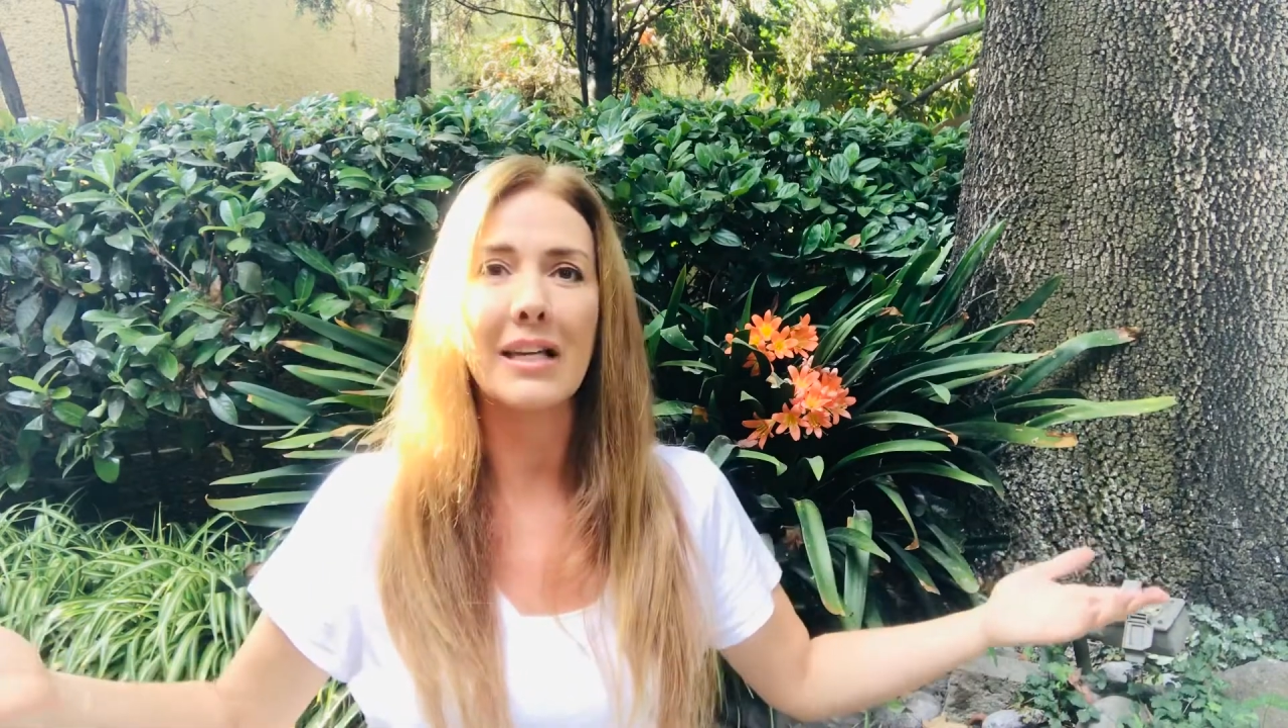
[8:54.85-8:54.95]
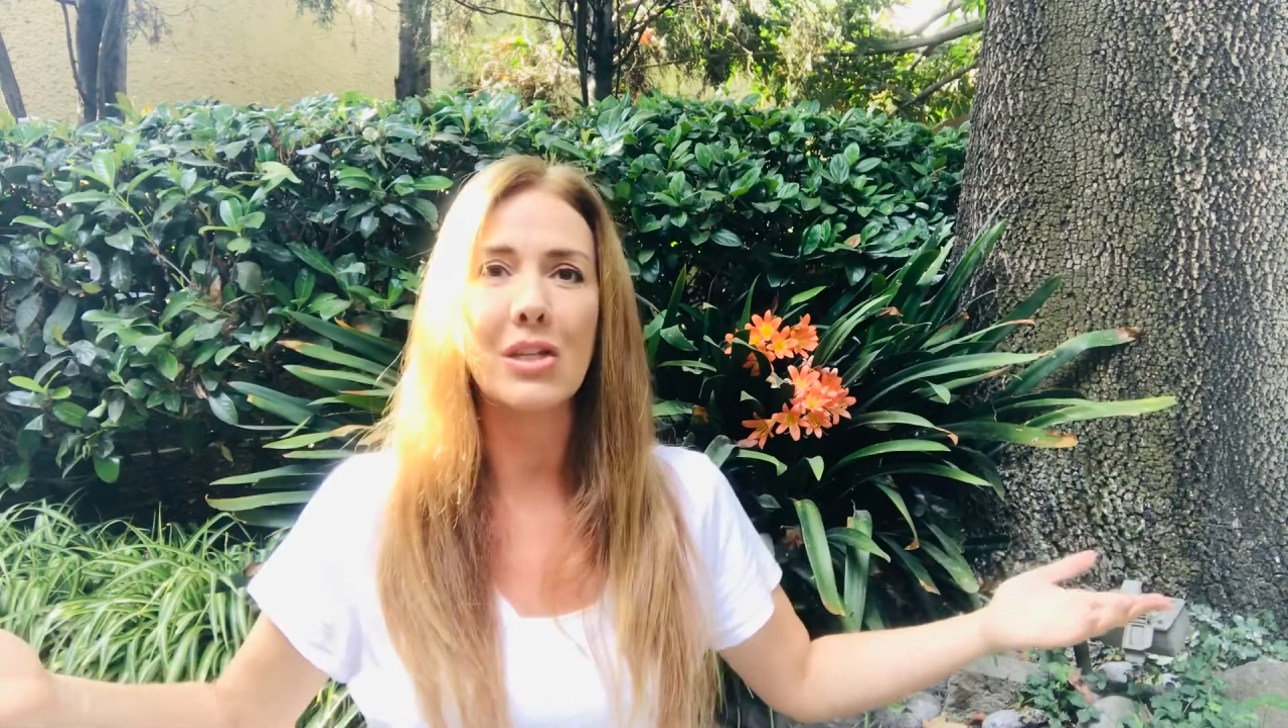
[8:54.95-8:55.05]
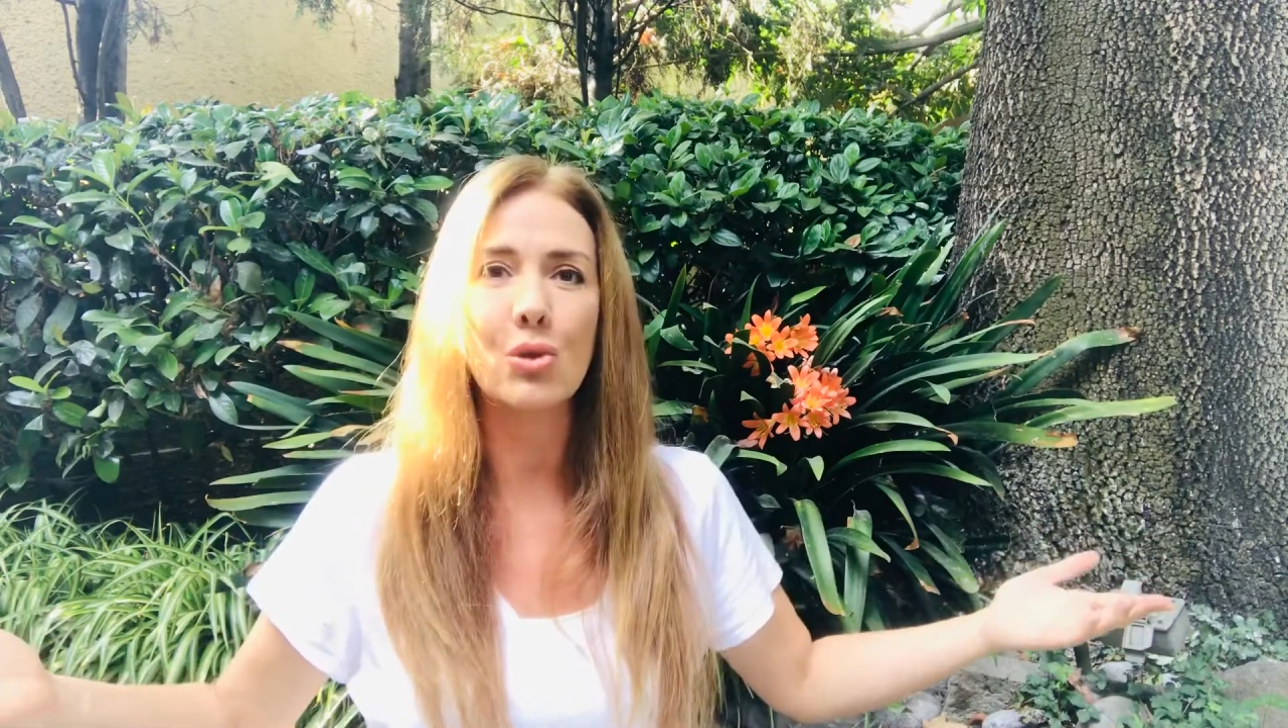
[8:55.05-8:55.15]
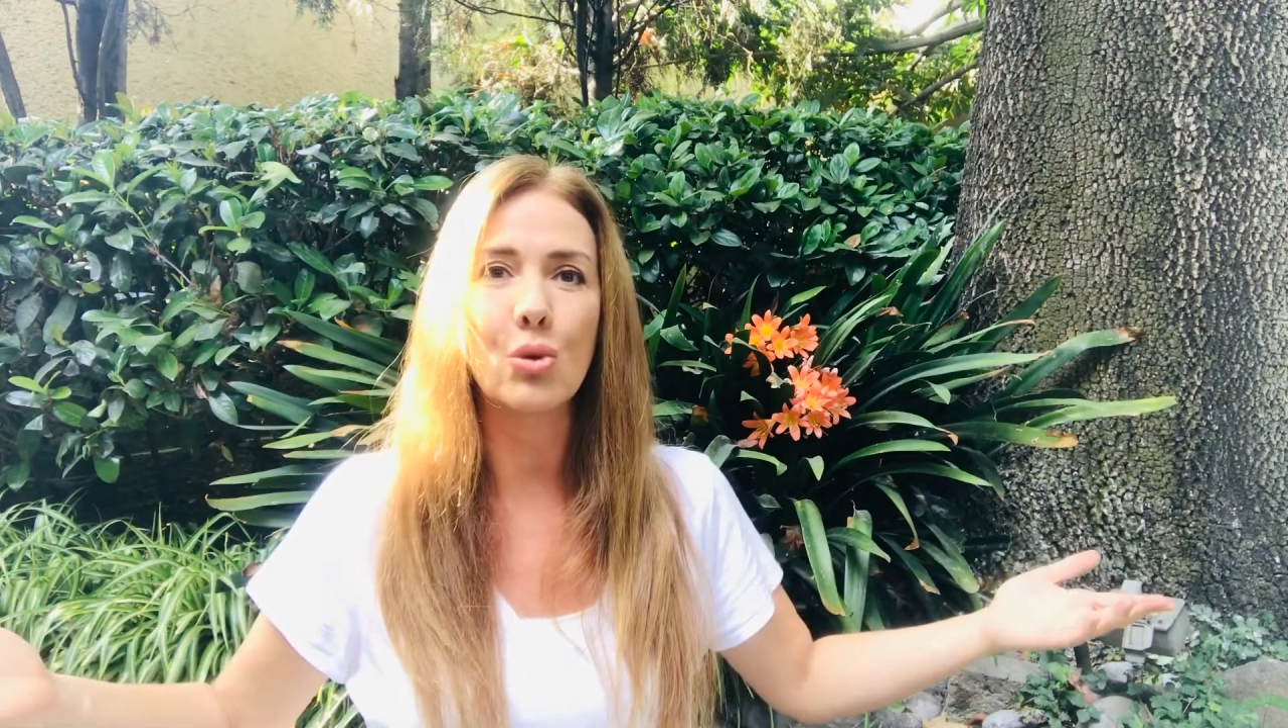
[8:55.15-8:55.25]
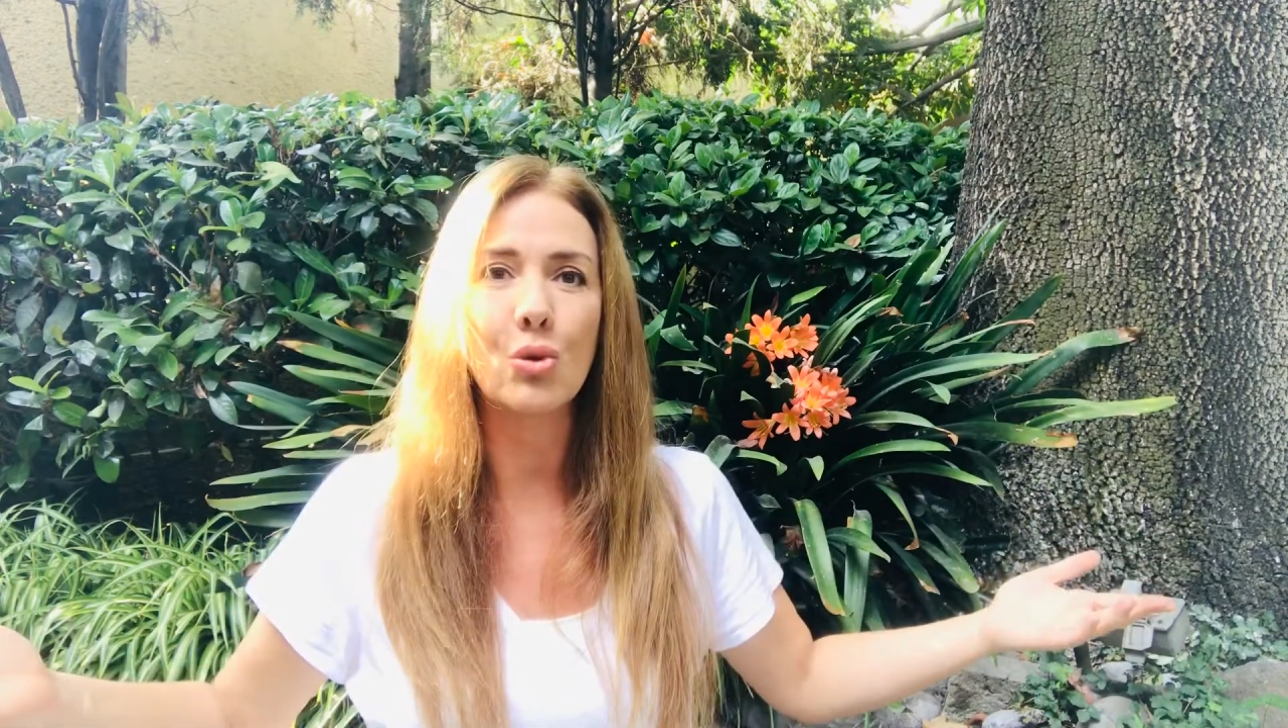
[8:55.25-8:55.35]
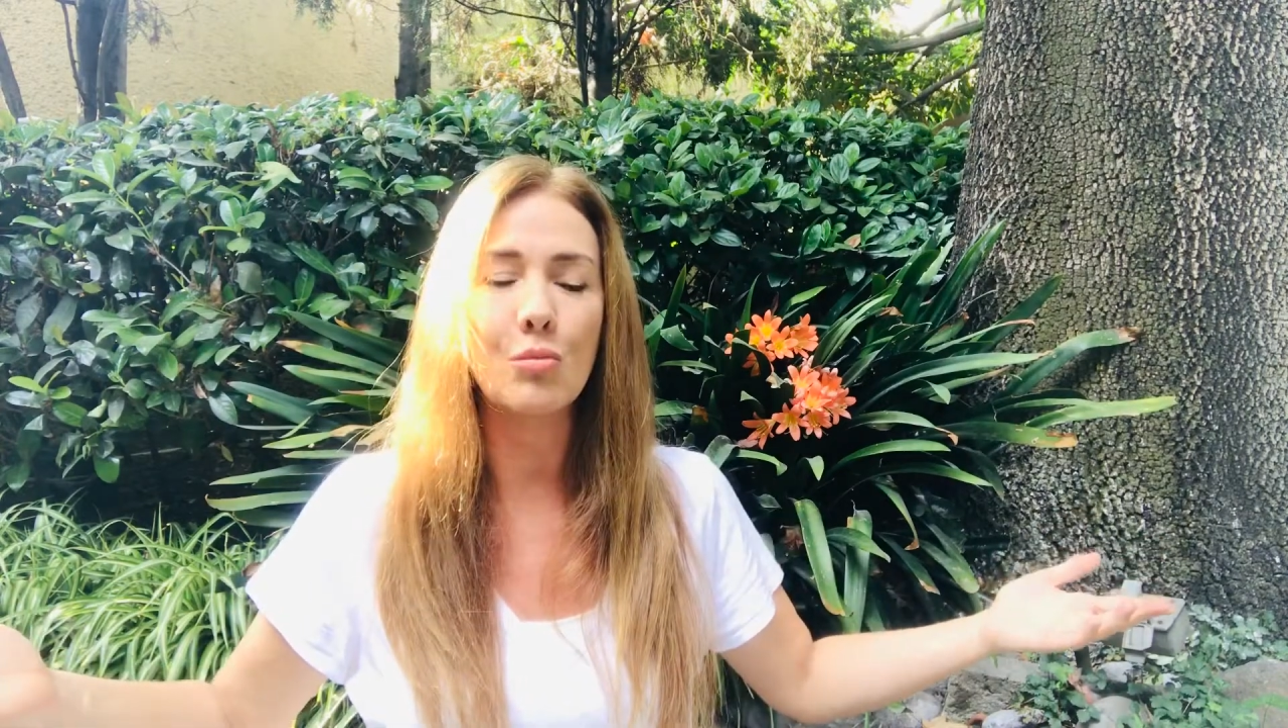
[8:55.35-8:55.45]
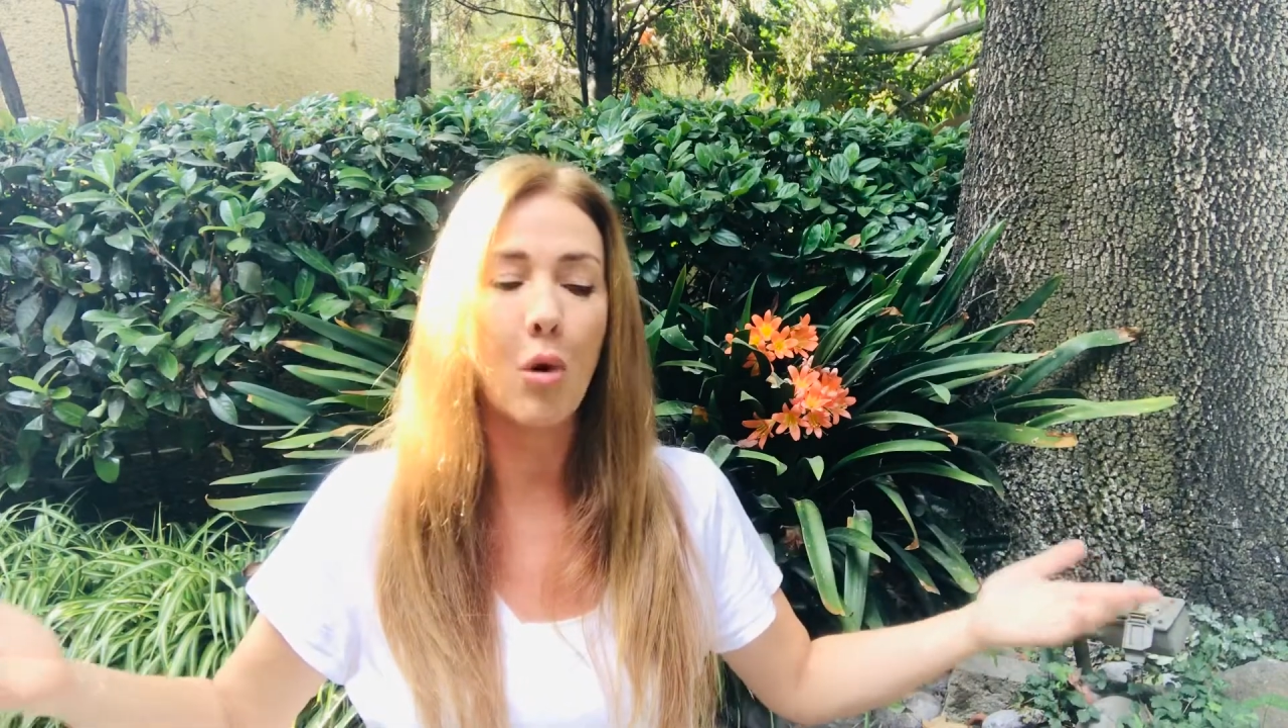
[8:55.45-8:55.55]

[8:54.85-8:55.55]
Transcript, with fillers: y es un